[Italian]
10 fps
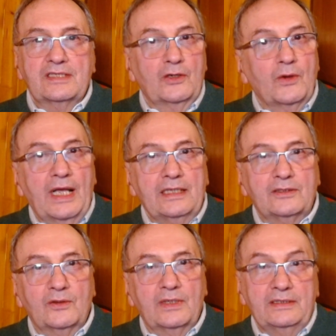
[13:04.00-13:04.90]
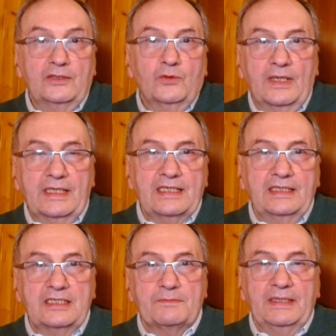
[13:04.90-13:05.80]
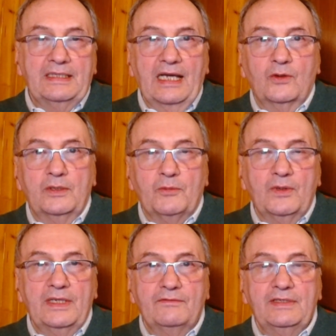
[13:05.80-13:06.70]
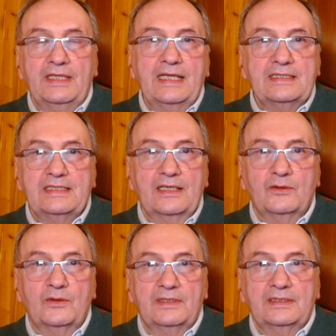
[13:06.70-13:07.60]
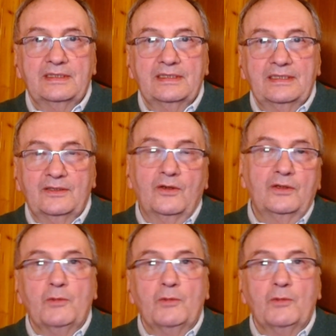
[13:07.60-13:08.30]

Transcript: se non altro, addirittura anche certi spettacoli poi li evidenziano, no?